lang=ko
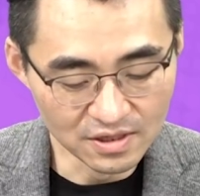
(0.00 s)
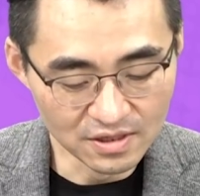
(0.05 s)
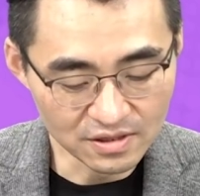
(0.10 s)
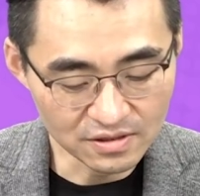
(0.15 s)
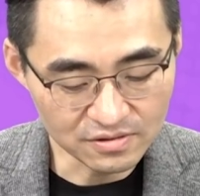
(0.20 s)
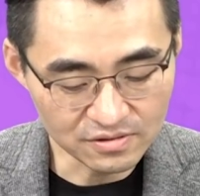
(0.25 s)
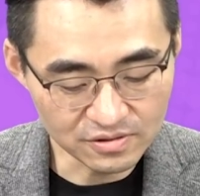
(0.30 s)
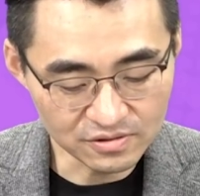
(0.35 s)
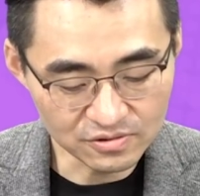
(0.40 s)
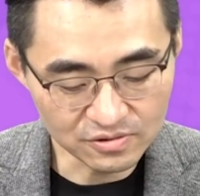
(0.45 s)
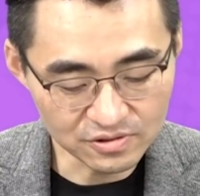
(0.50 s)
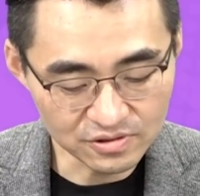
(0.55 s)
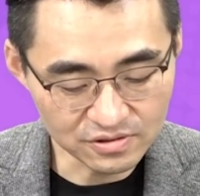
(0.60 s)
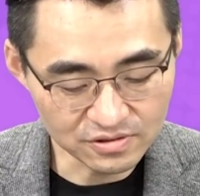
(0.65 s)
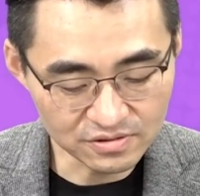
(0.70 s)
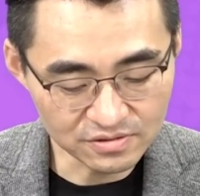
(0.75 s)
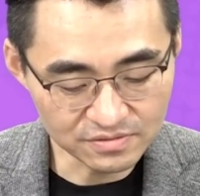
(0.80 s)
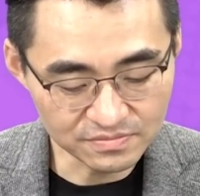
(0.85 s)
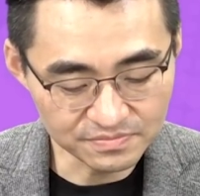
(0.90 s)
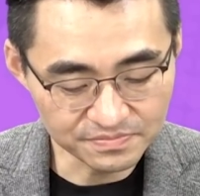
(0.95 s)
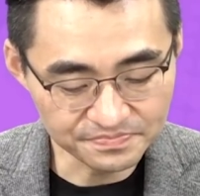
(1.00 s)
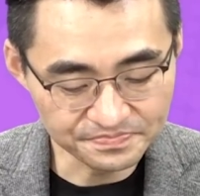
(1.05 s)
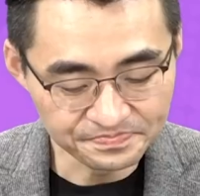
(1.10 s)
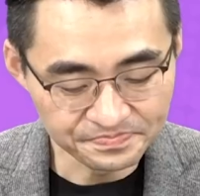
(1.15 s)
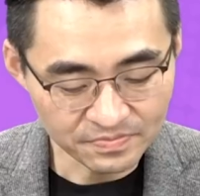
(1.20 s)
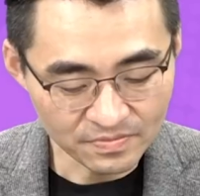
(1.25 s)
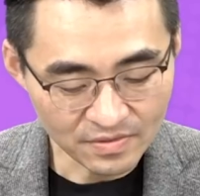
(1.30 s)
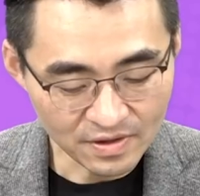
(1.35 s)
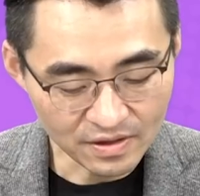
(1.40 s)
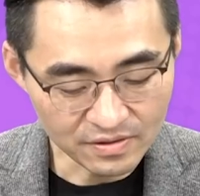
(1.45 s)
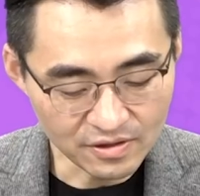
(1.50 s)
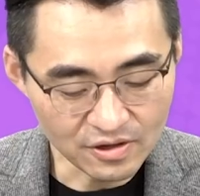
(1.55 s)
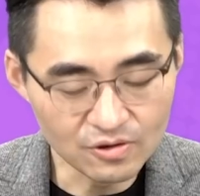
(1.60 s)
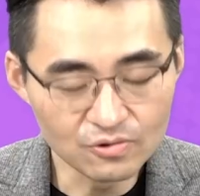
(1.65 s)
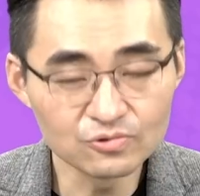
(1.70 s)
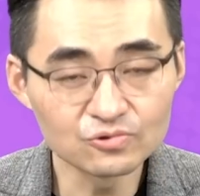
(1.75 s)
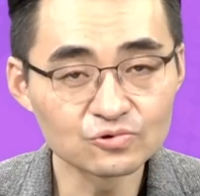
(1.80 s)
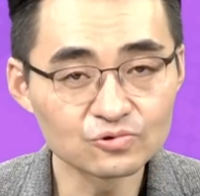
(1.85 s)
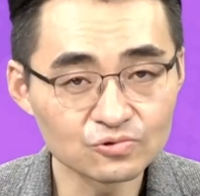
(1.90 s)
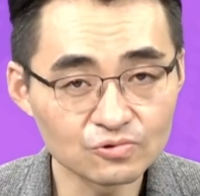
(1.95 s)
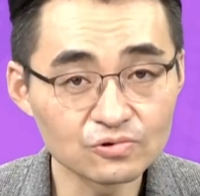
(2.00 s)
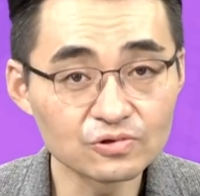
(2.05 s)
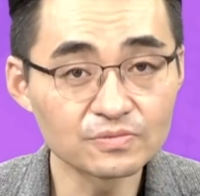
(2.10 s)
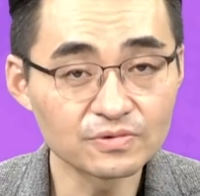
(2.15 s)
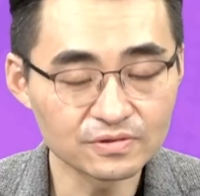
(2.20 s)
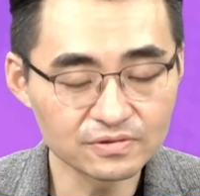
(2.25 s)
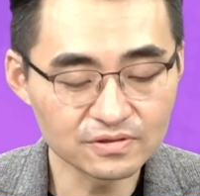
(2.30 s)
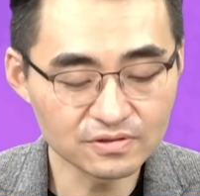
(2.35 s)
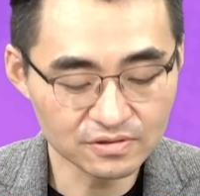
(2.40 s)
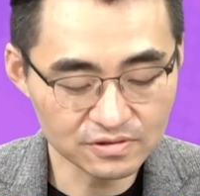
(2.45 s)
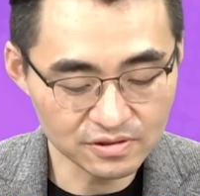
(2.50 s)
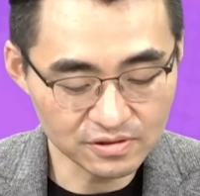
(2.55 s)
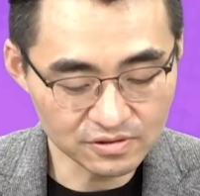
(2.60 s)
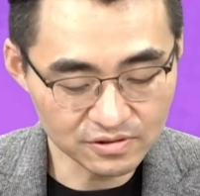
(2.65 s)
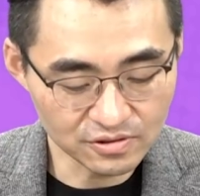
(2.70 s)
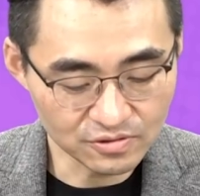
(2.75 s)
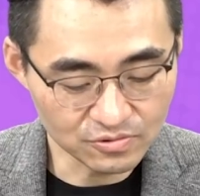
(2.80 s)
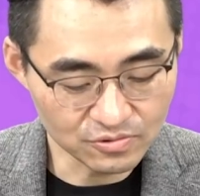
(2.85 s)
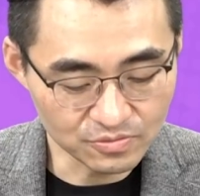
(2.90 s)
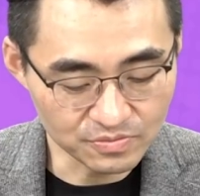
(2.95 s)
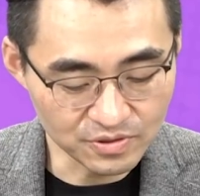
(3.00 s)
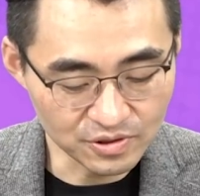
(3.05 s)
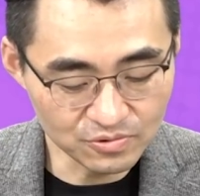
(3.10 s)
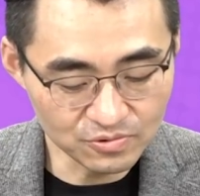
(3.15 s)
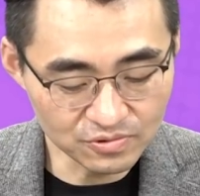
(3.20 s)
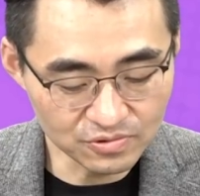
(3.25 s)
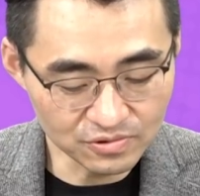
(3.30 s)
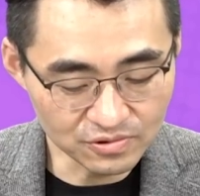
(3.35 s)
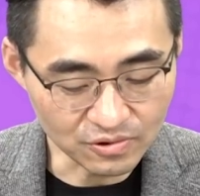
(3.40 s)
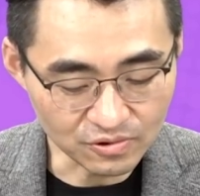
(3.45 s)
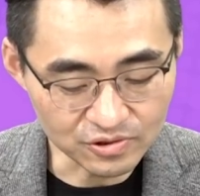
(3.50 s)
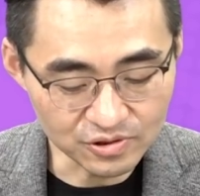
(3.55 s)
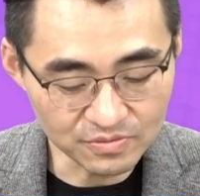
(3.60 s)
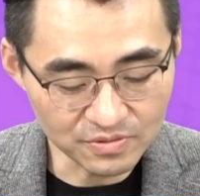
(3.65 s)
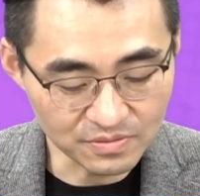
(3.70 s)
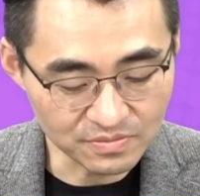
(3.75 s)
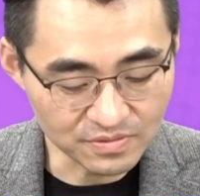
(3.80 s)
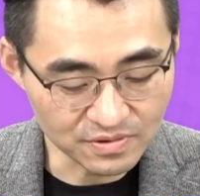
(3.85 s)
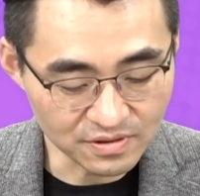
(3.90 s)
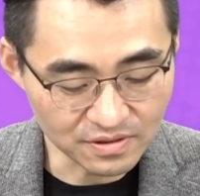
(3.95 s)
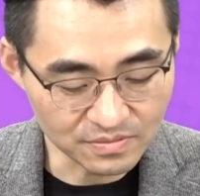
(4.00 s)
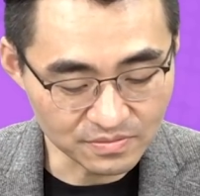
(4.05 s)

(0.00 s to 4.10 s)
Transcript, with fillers: 그래서 지금 대용주 쏠림 현상은 실제고 미국은 더 심합니다.